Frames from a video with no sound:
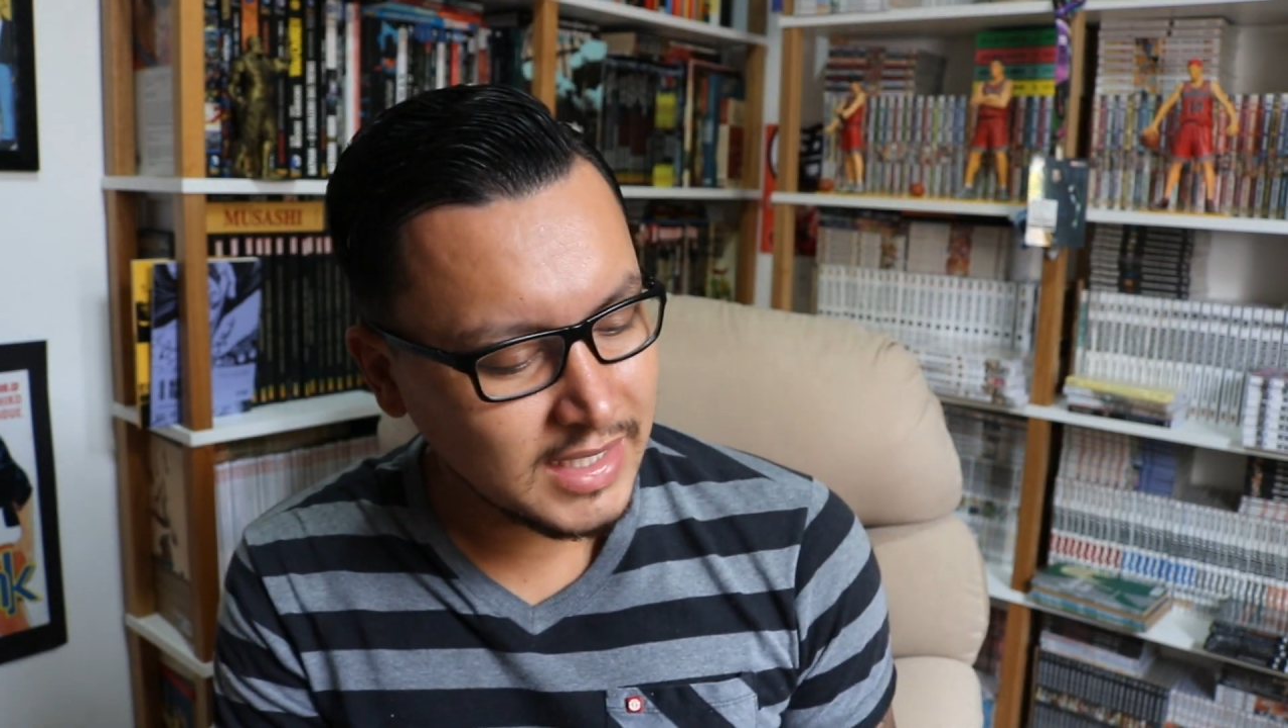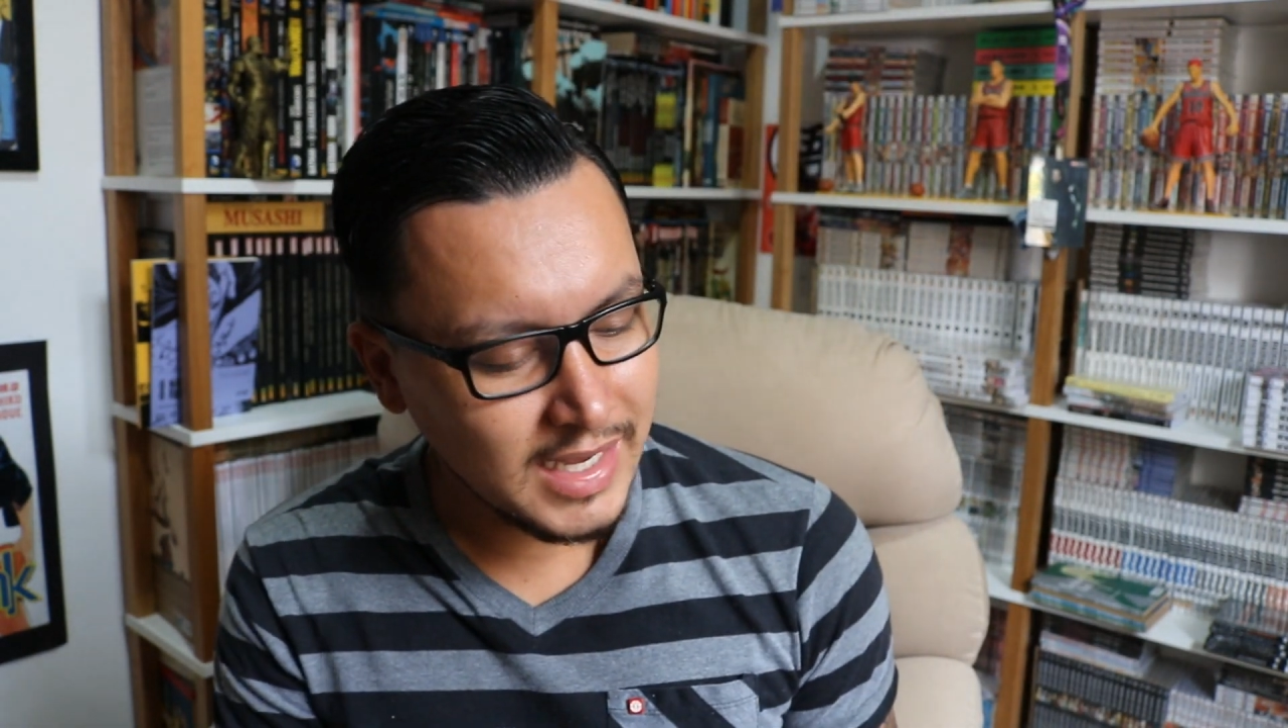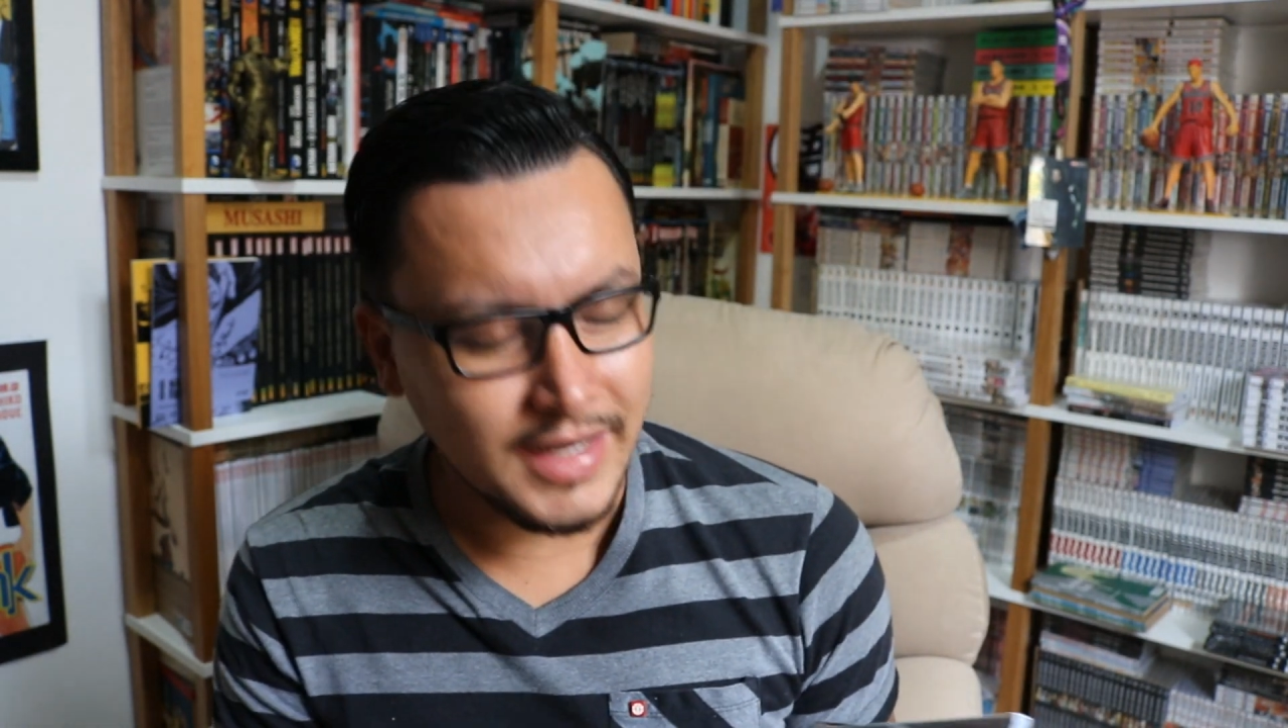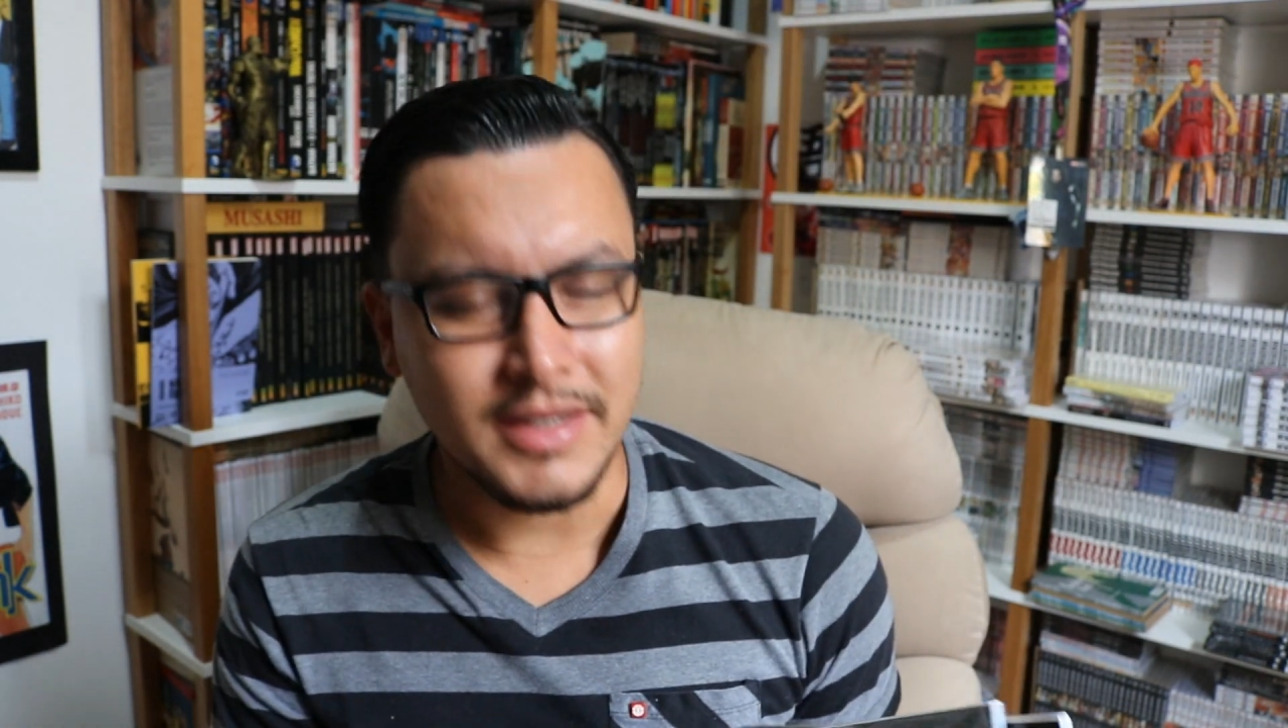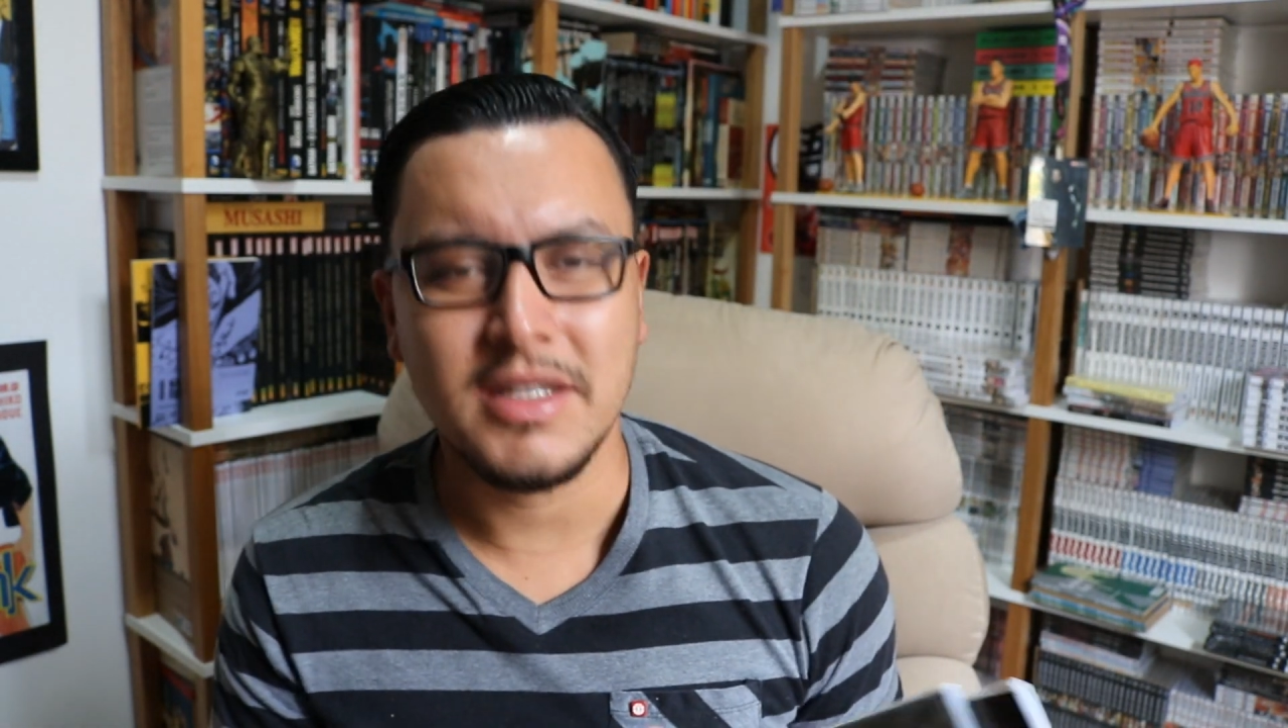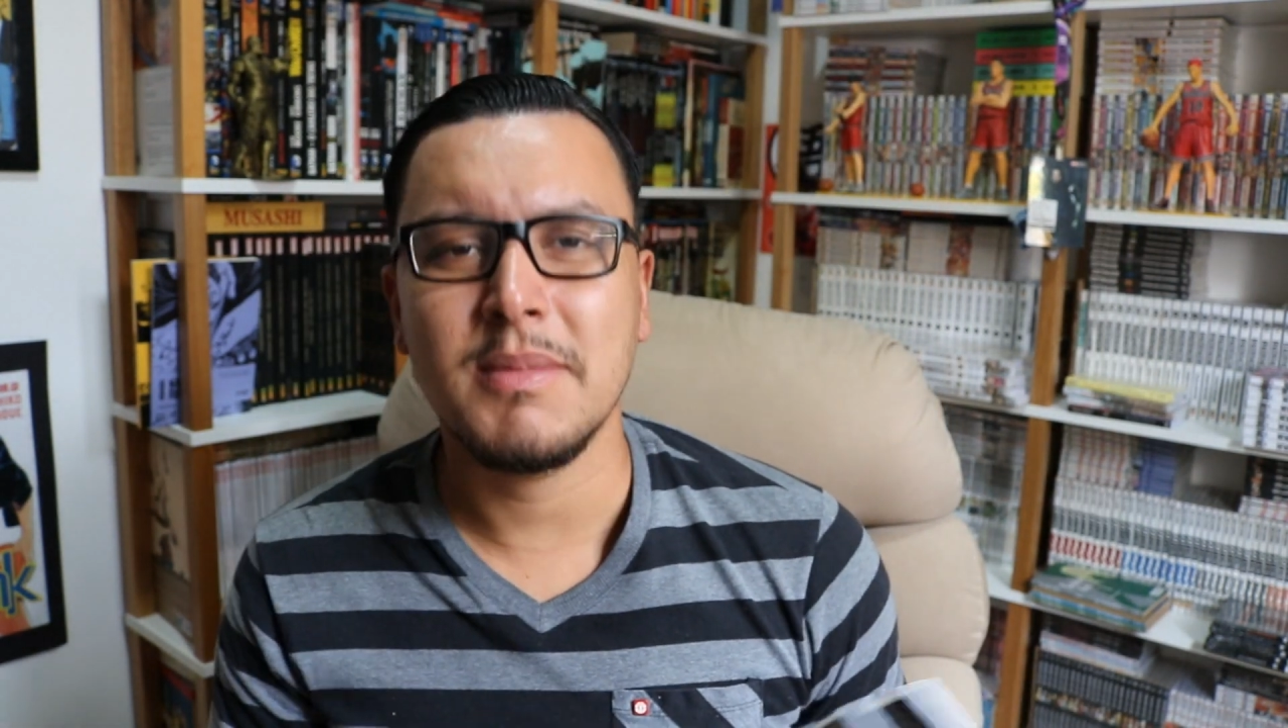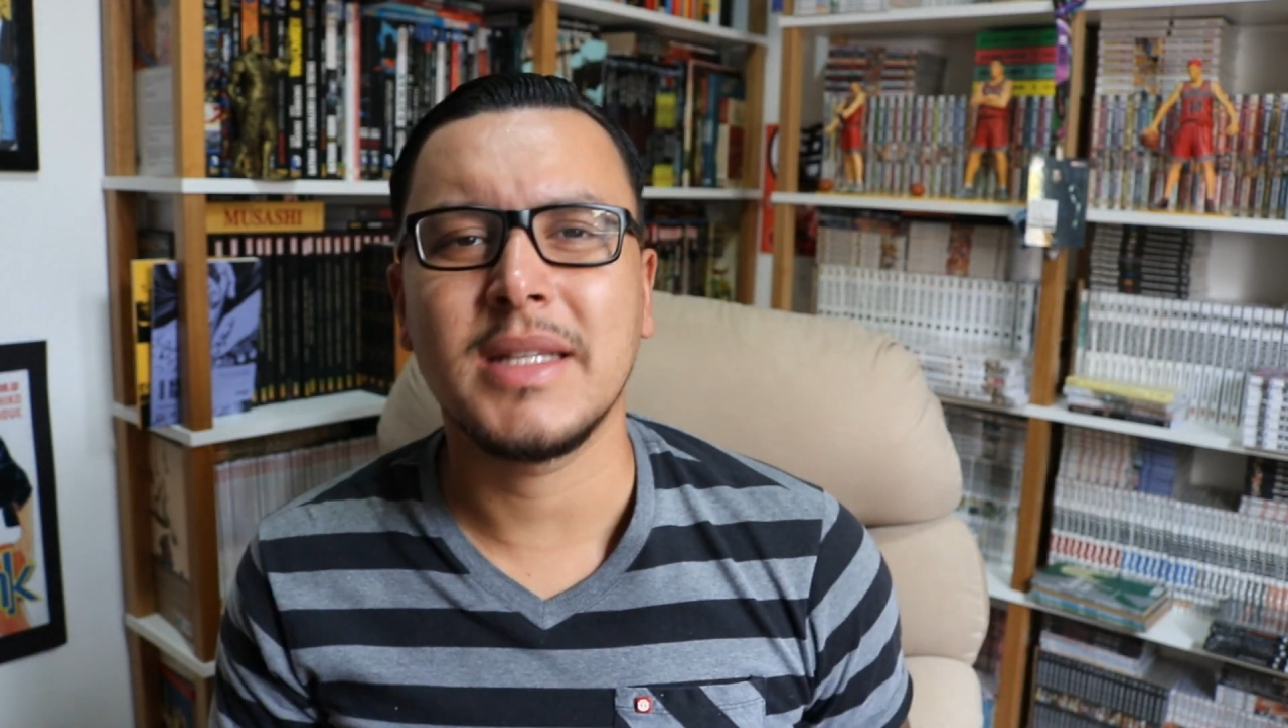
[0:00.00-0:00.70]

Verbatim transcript: E cara, que